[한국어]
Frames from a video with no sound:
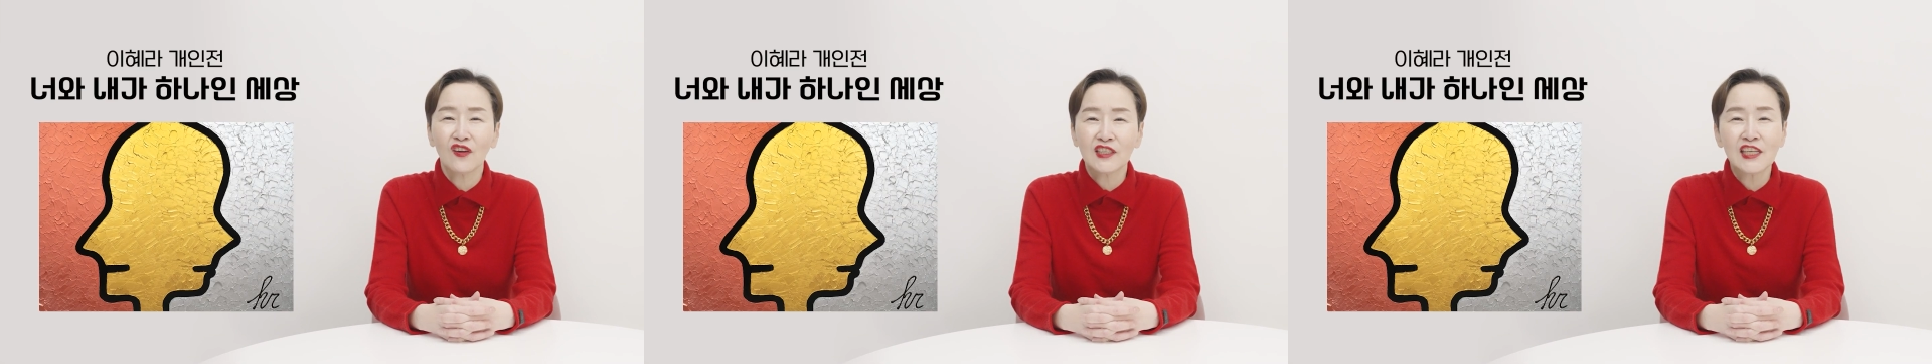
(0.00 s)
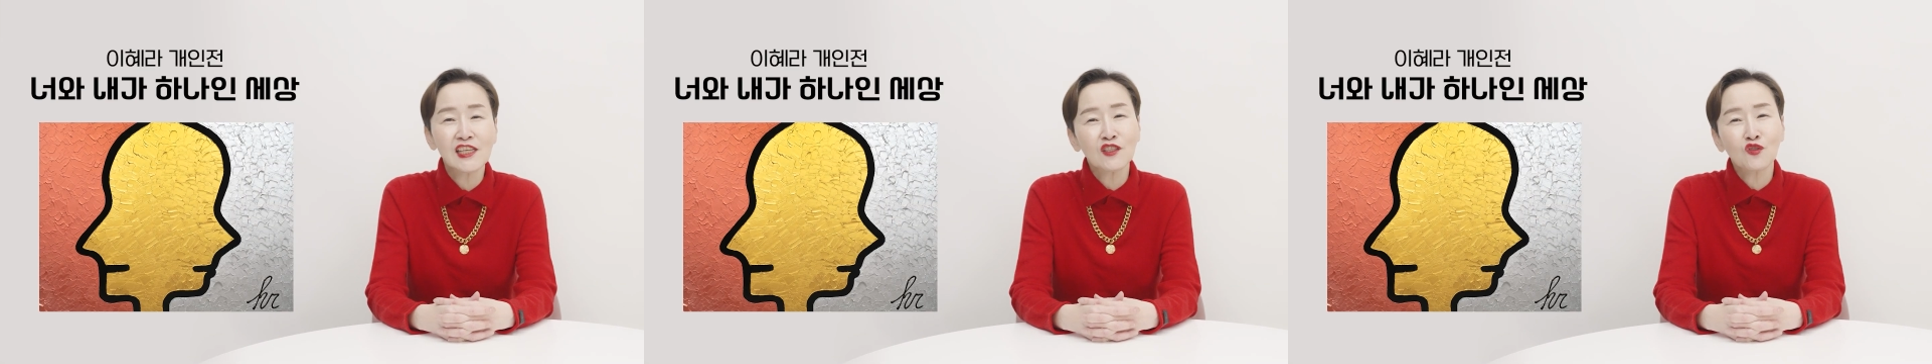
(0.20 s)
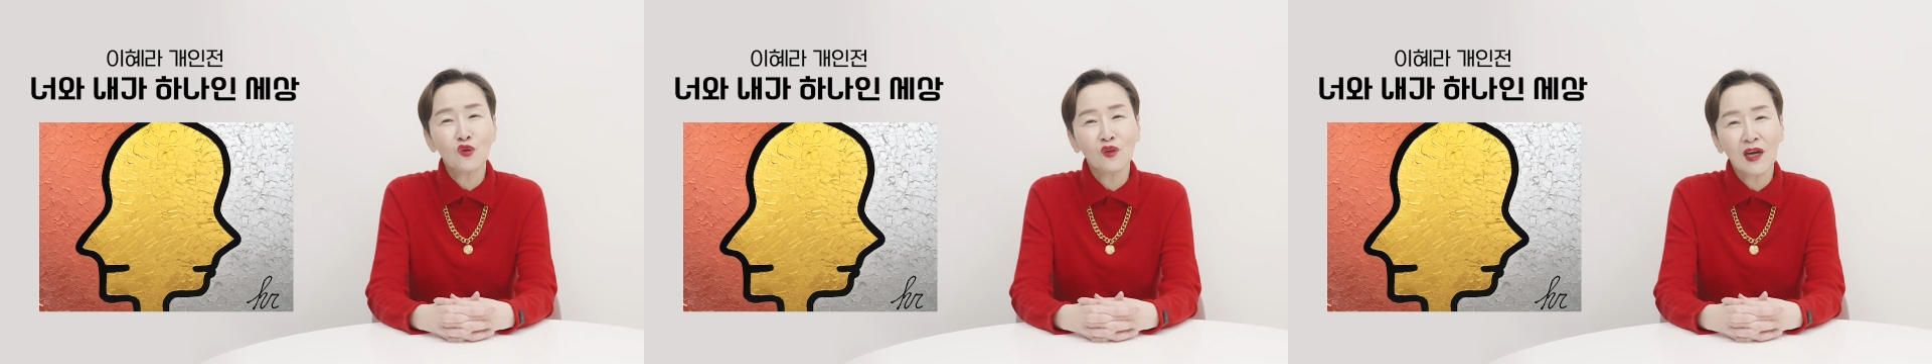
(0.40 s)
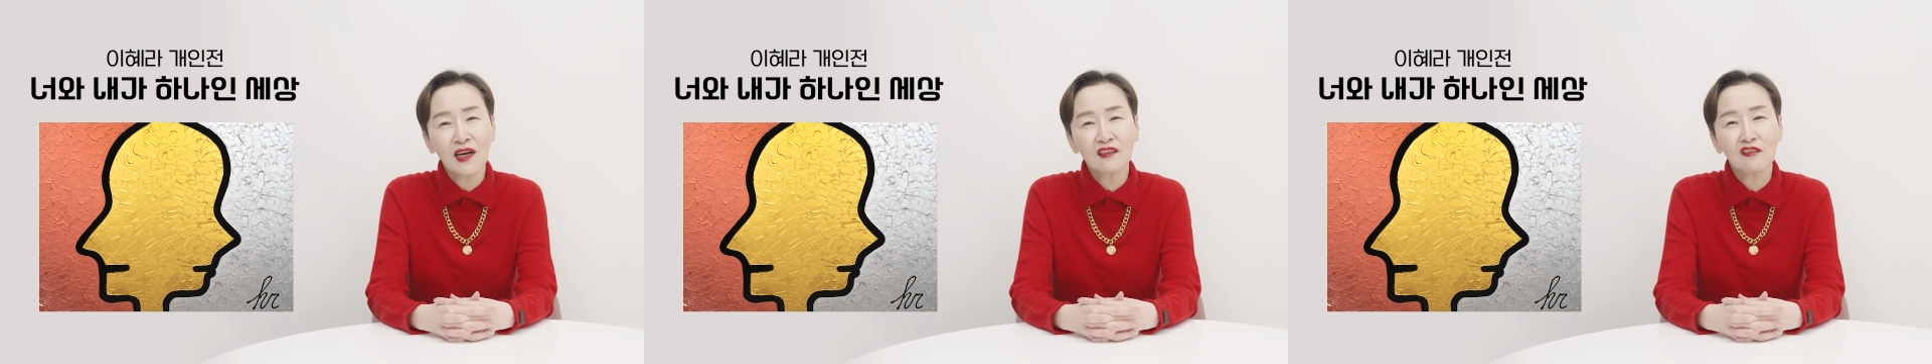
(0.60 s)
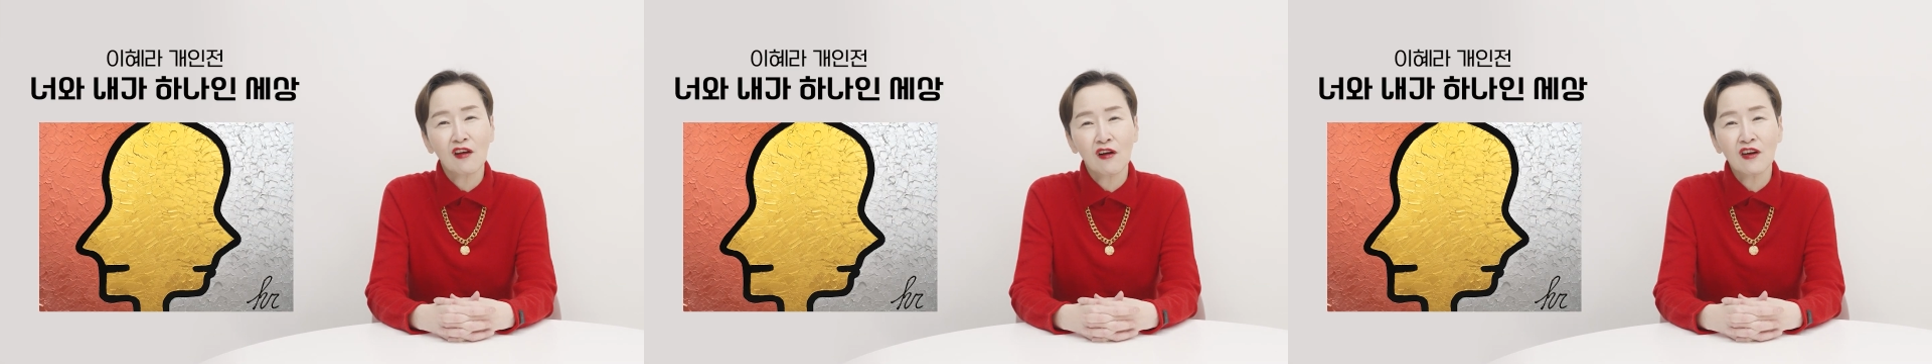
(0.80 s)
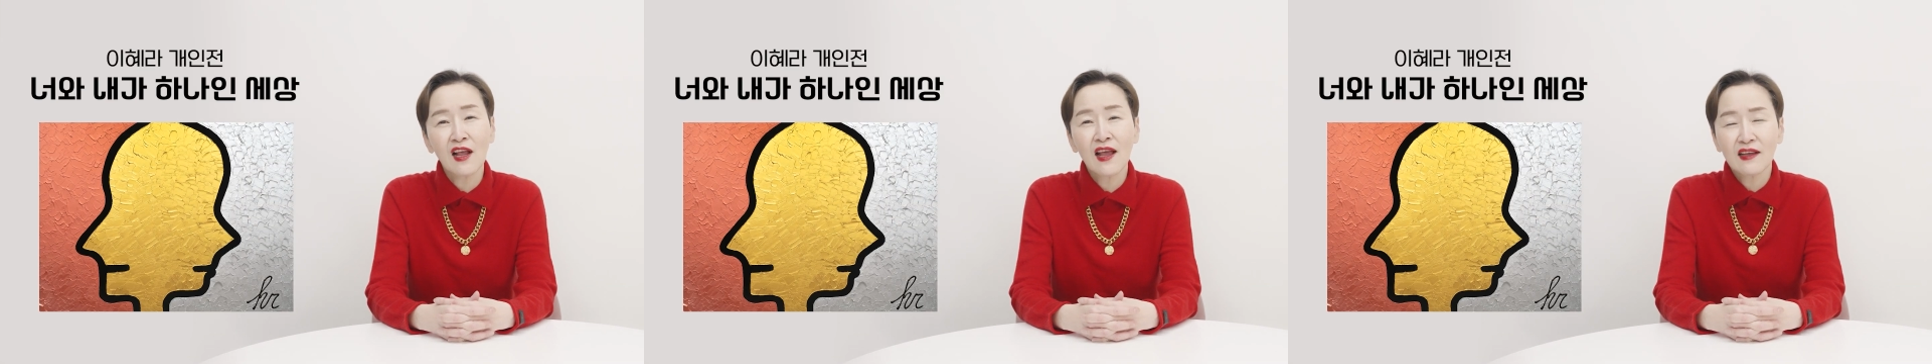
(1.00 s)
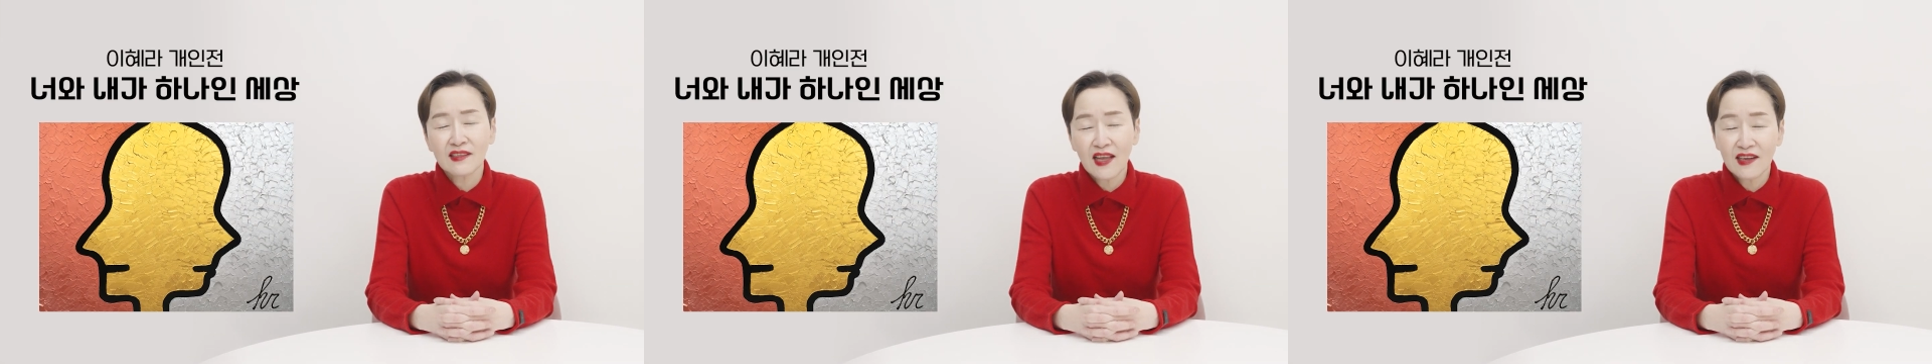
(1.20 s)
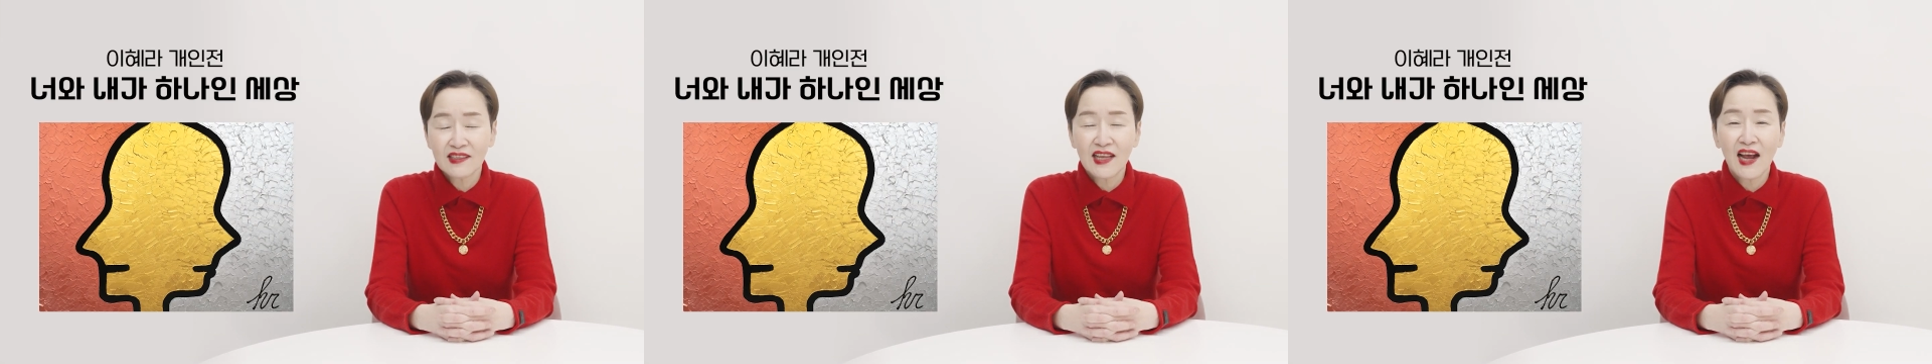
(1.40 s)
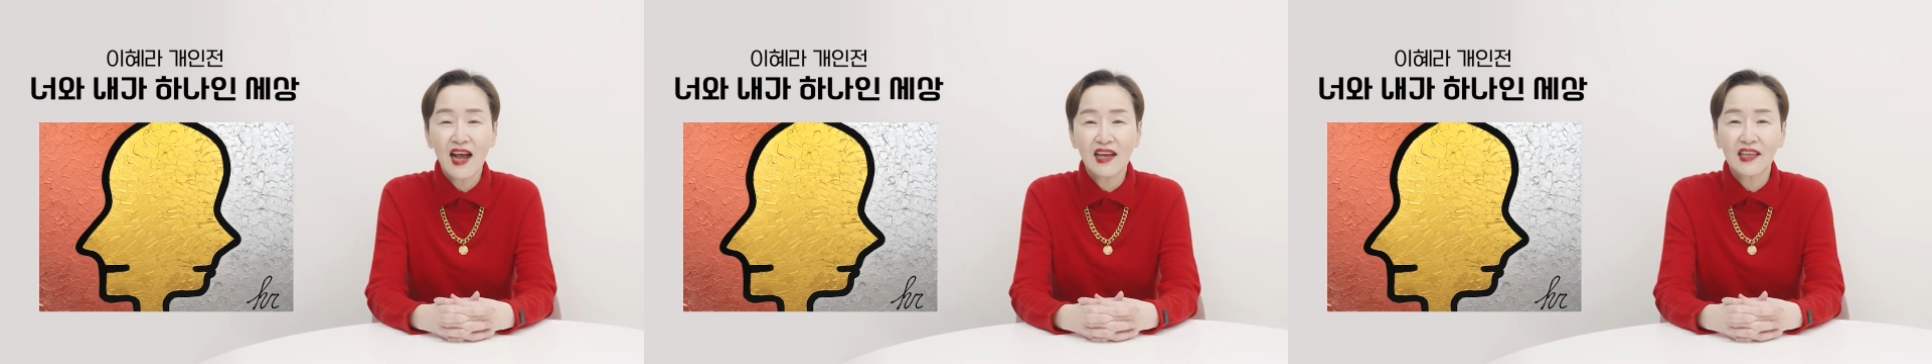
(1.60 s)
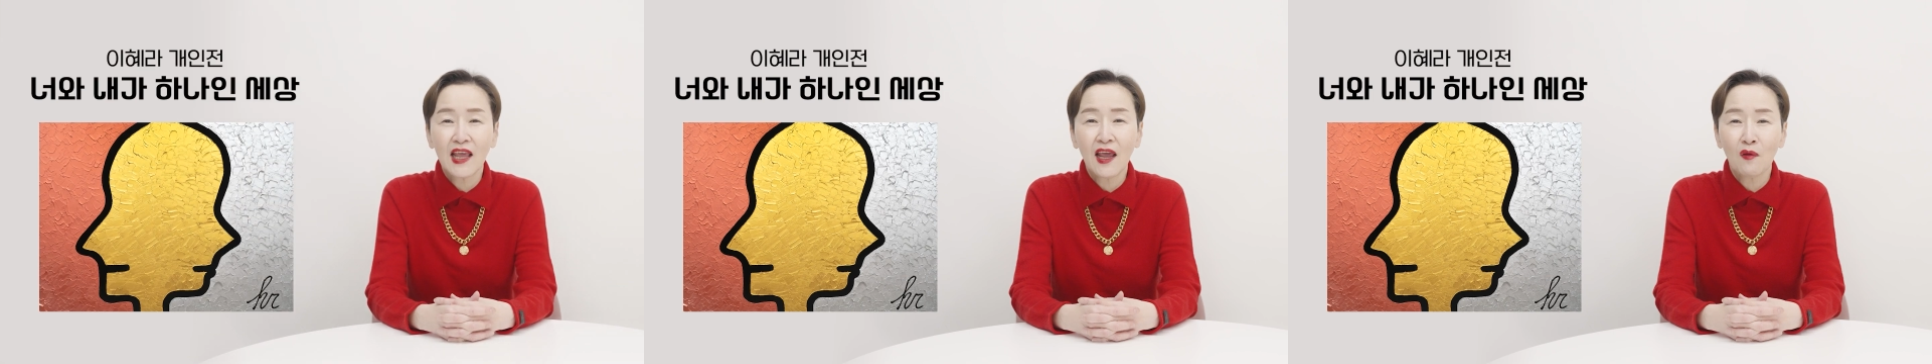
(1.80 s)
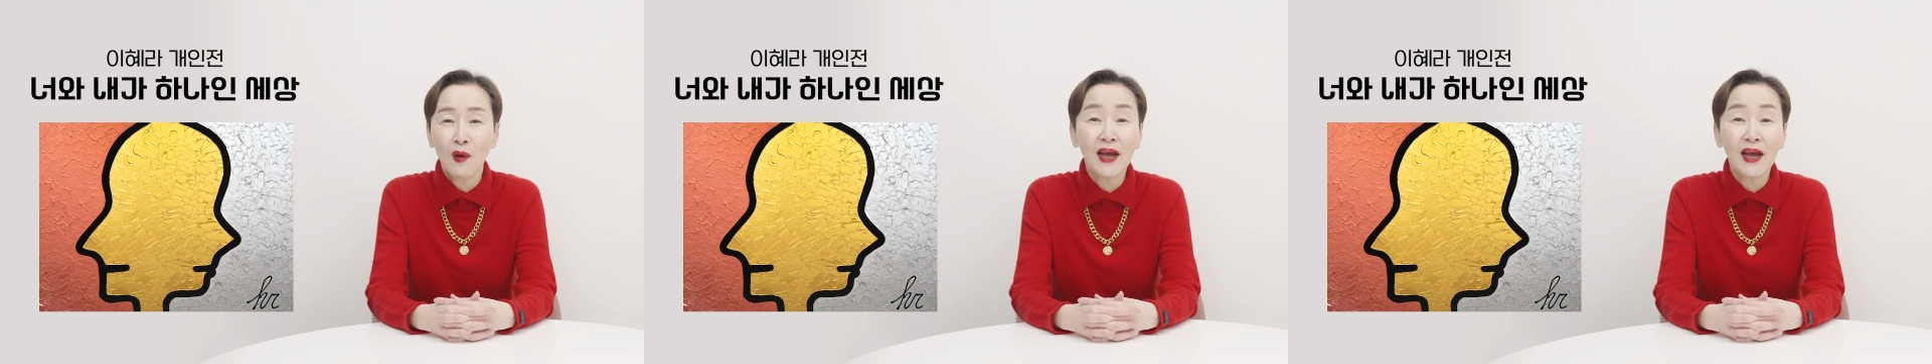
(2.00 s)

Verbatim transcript: 실존하는 걸 생생하게